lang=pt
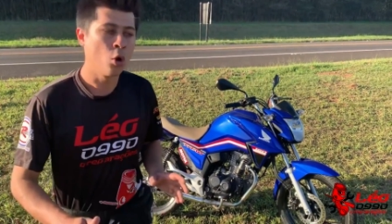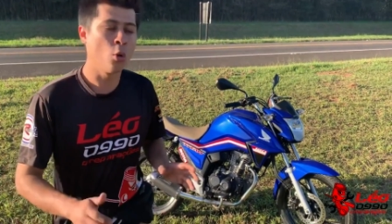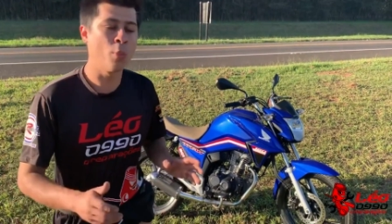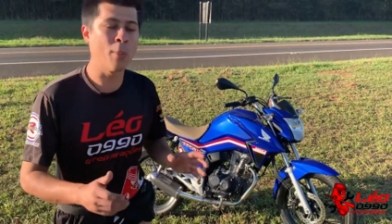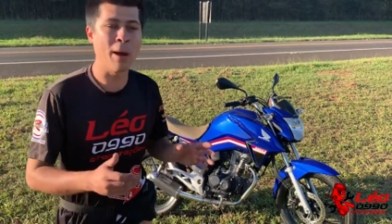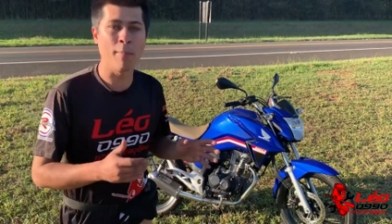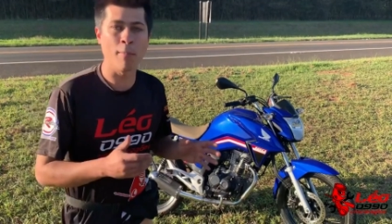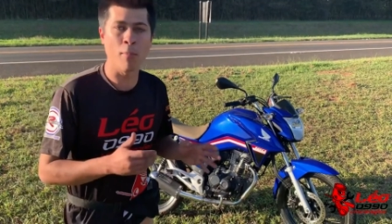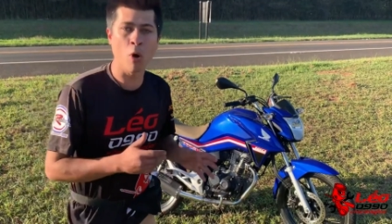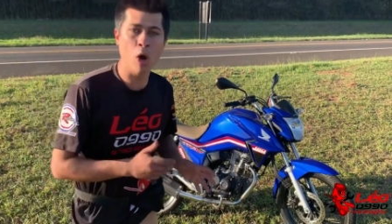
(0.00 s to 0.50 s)

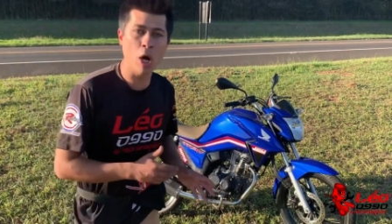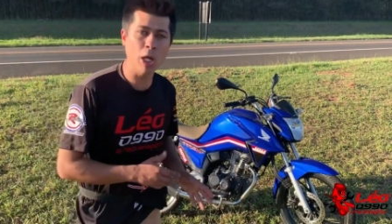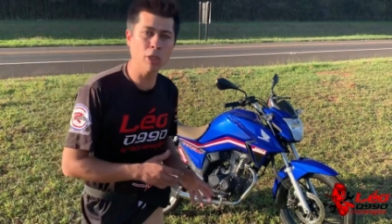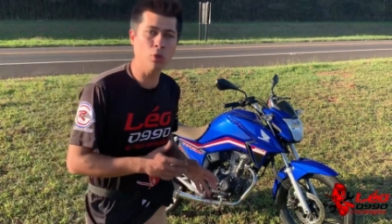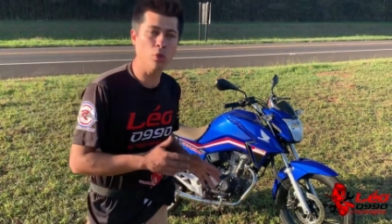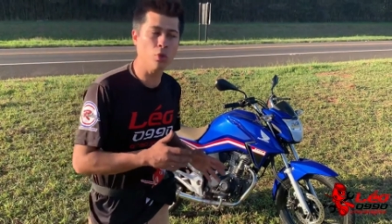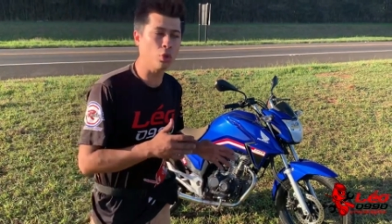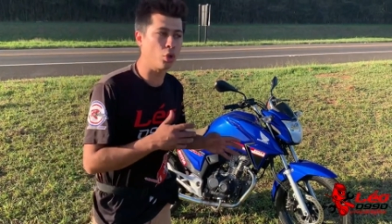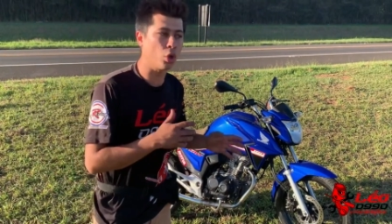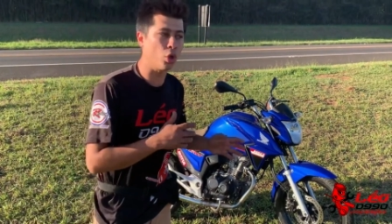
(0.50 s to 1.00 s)
Uma
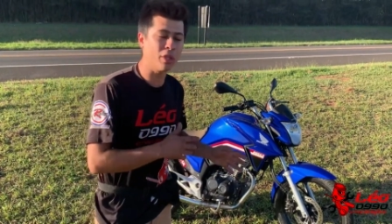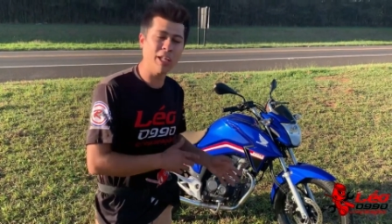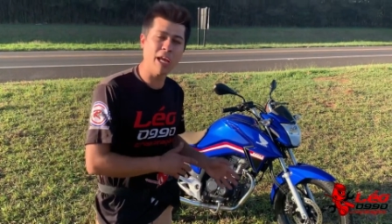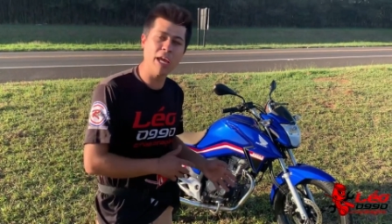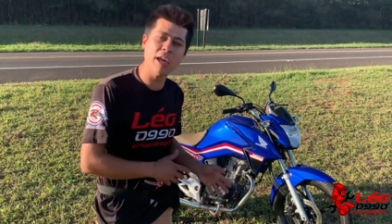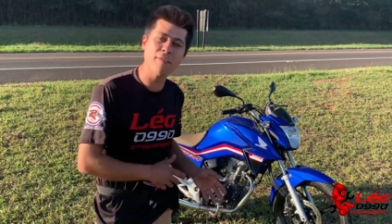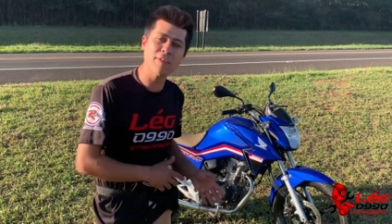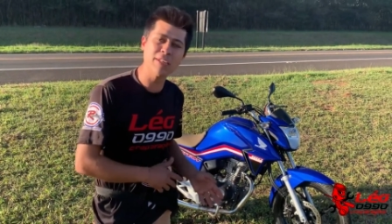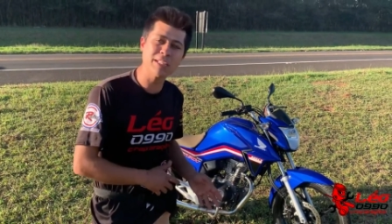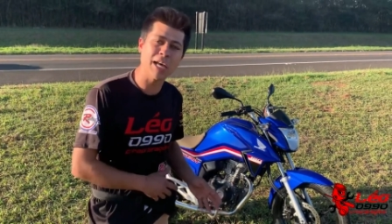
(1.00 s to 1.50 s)
moto toda
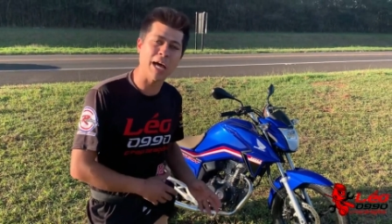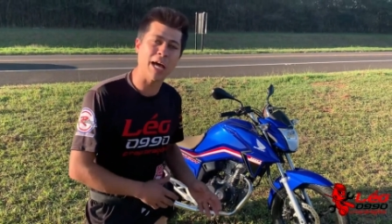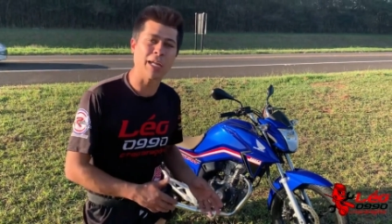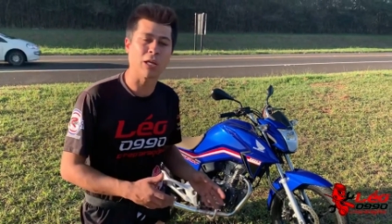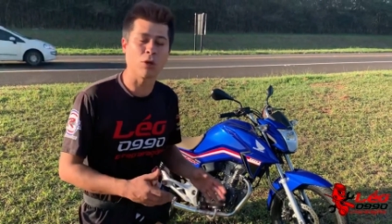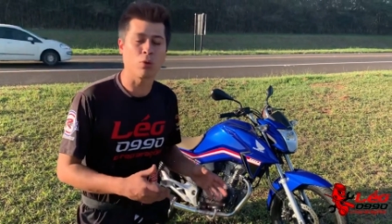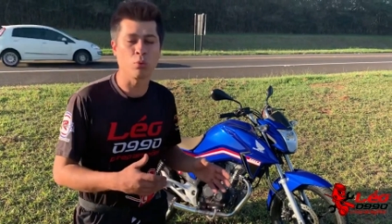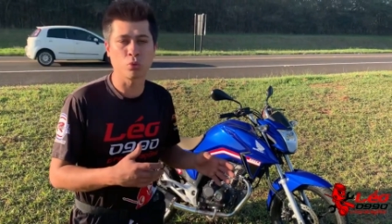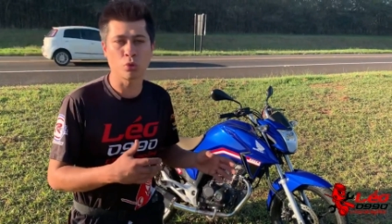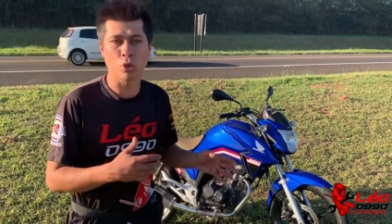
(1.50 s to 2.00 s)

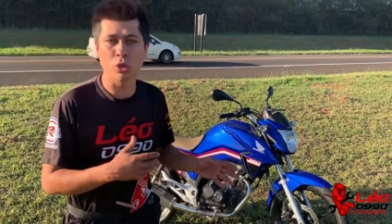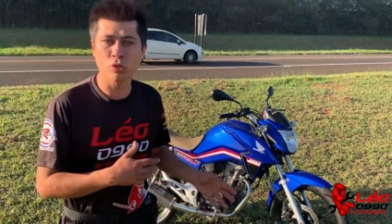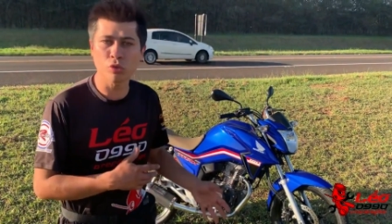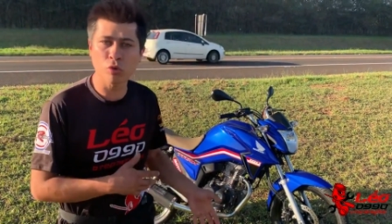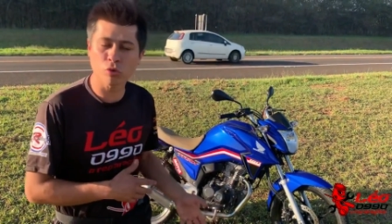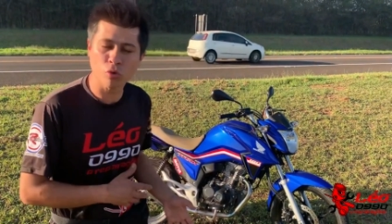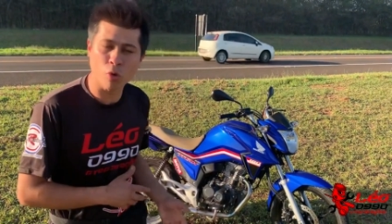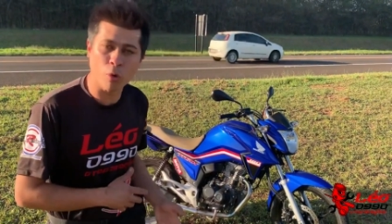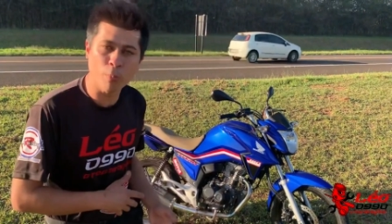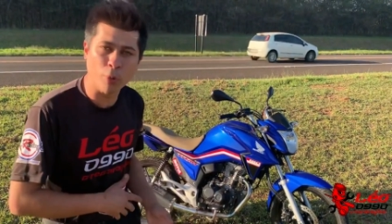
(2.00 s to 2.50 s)
revisada, com todos
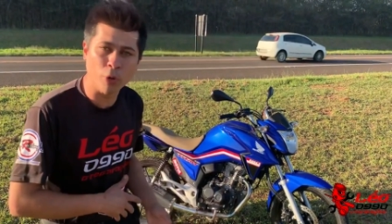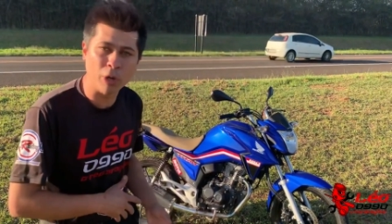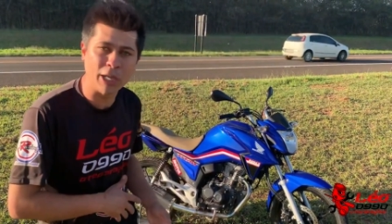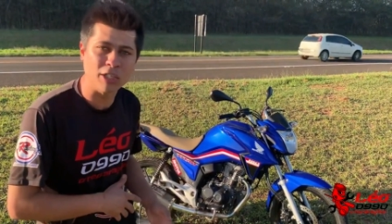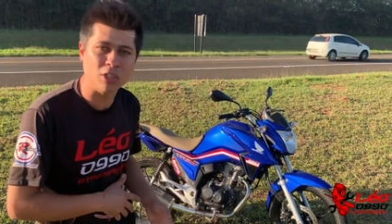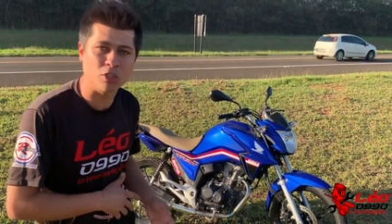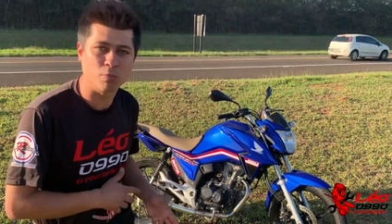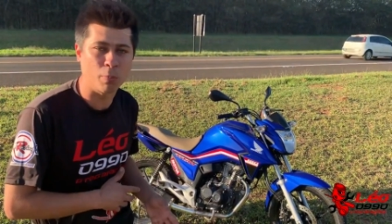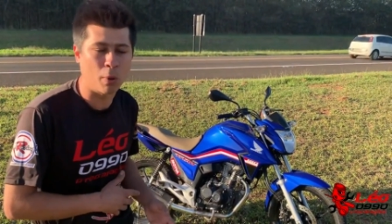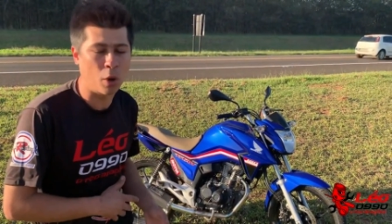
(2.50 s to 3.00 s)
os
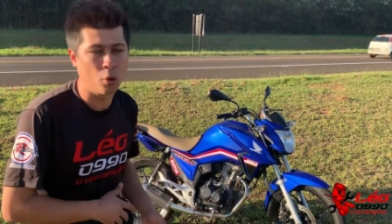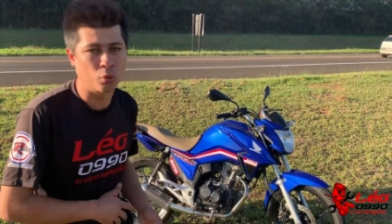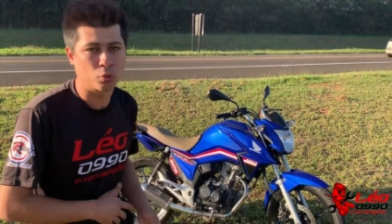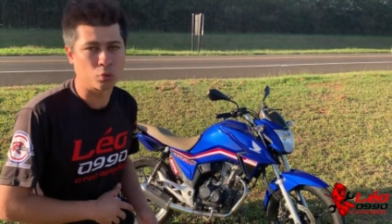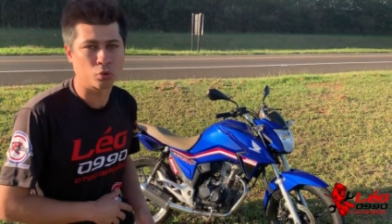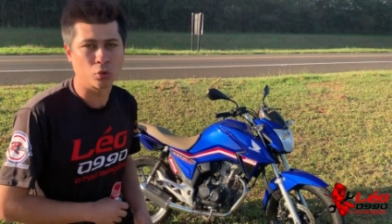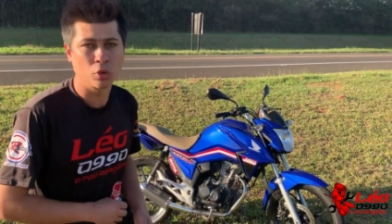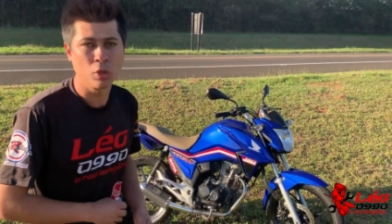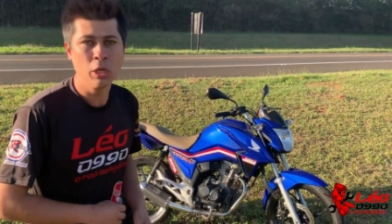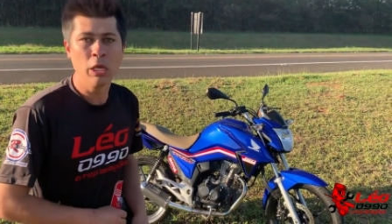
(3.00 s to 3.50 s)
componentes
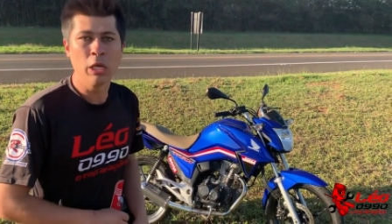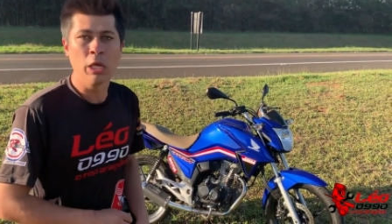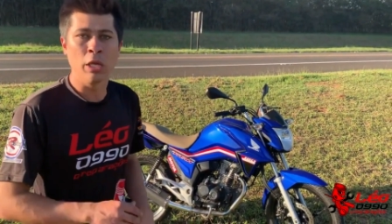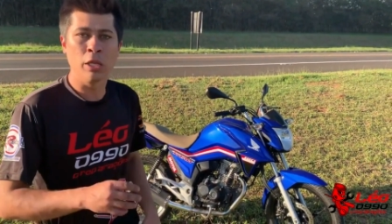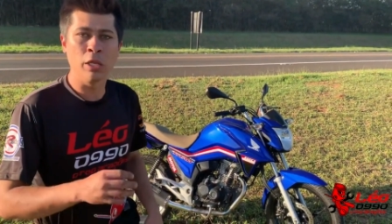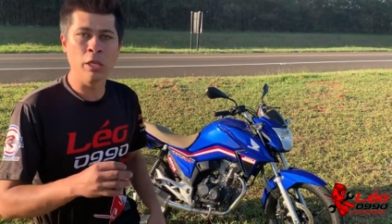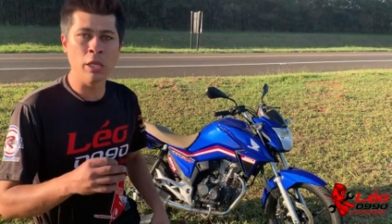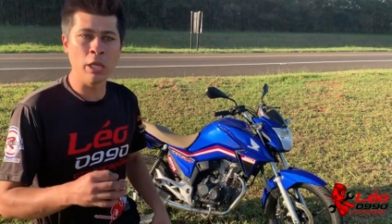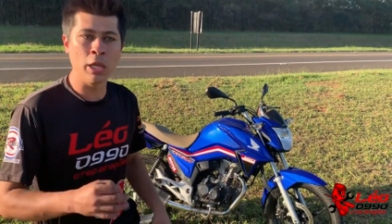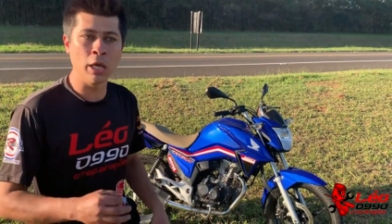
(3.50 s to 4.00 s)
bons,
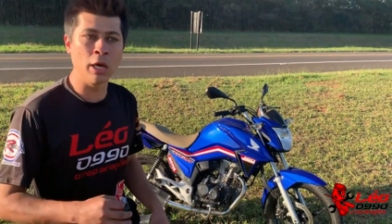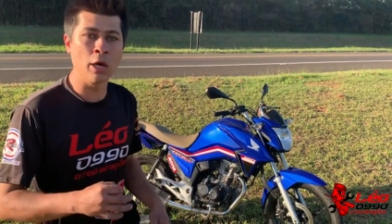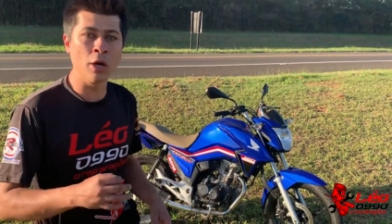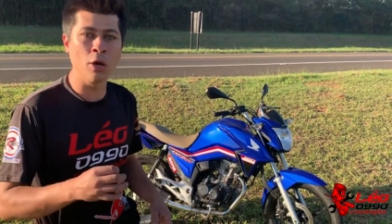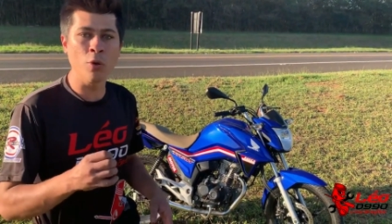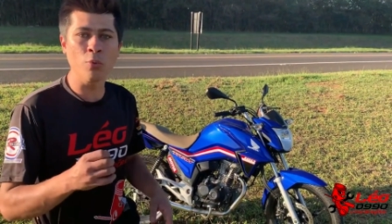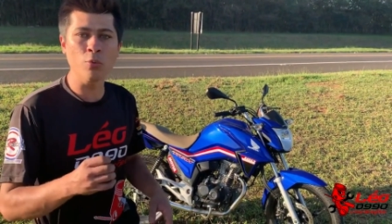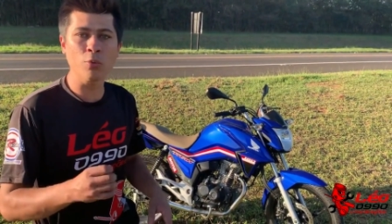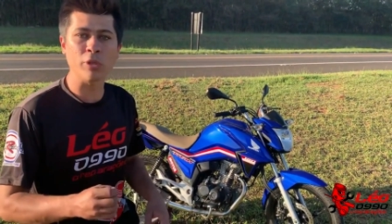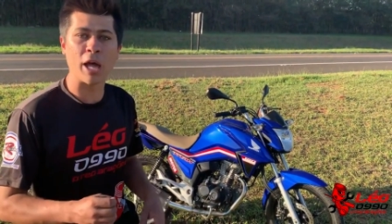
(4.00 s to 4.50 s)

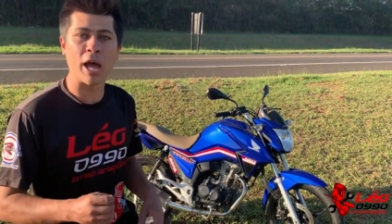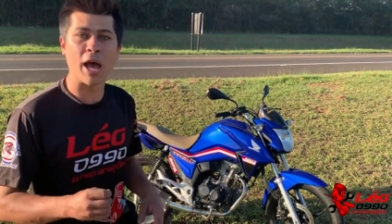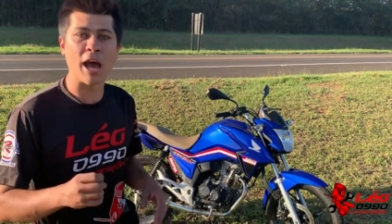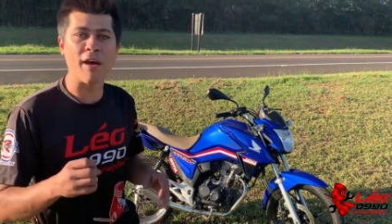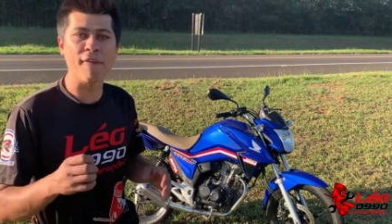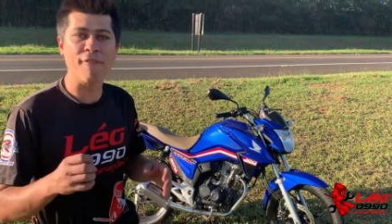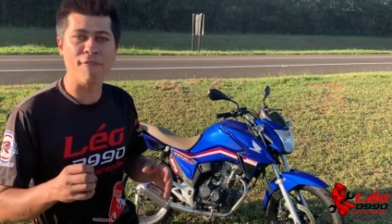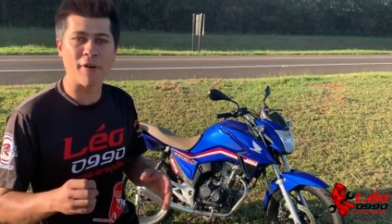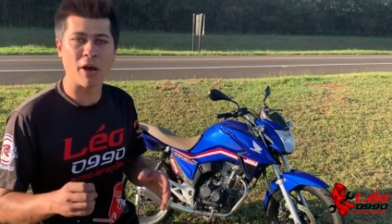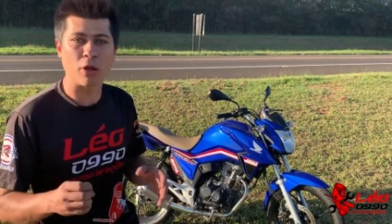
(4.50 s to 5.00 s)
não
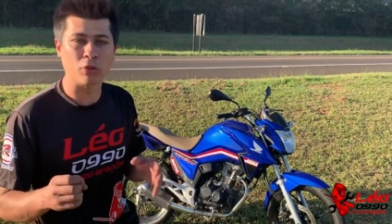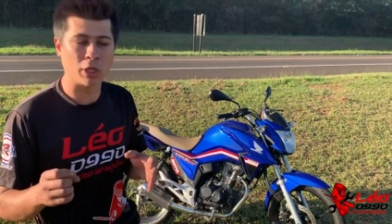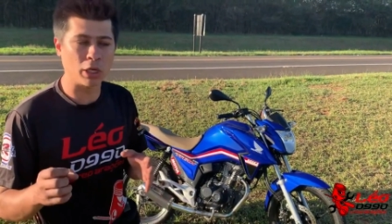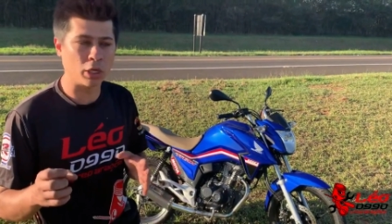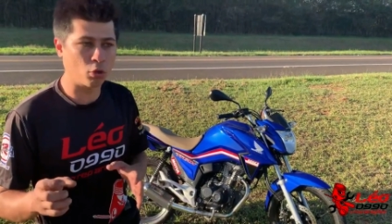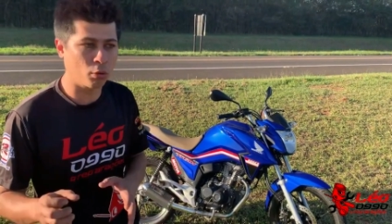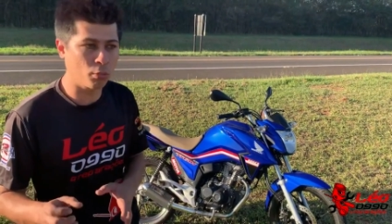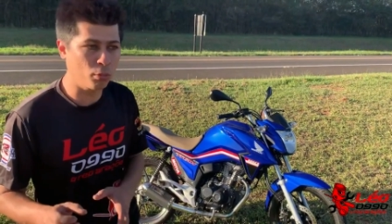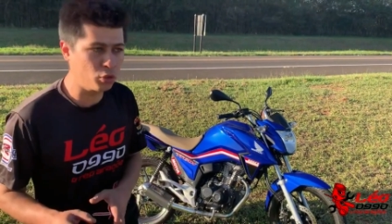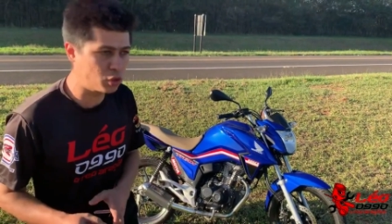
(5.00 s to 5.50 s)
dá falta
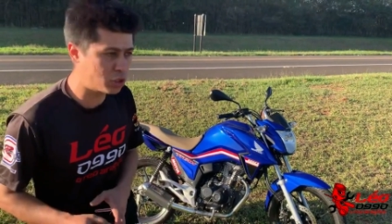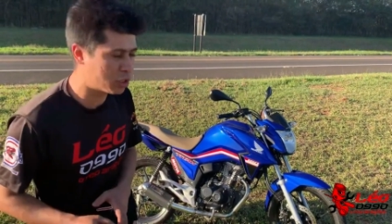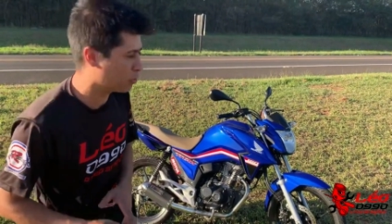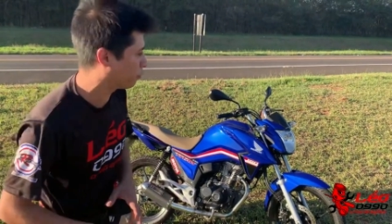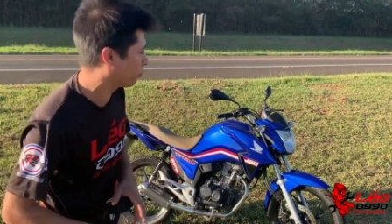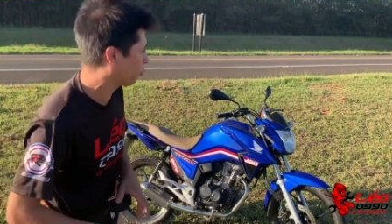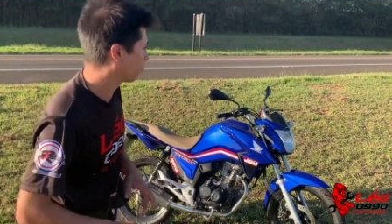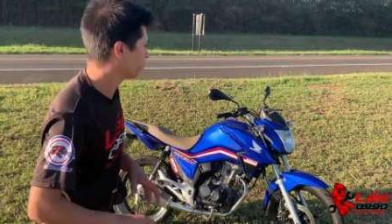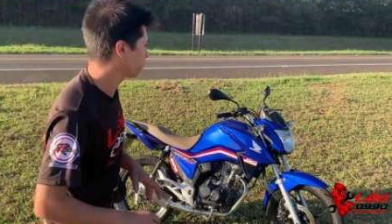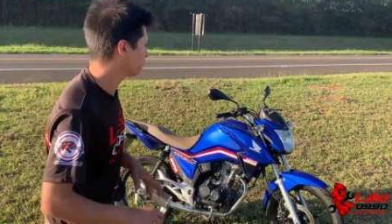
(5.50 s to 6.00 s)
de combustível.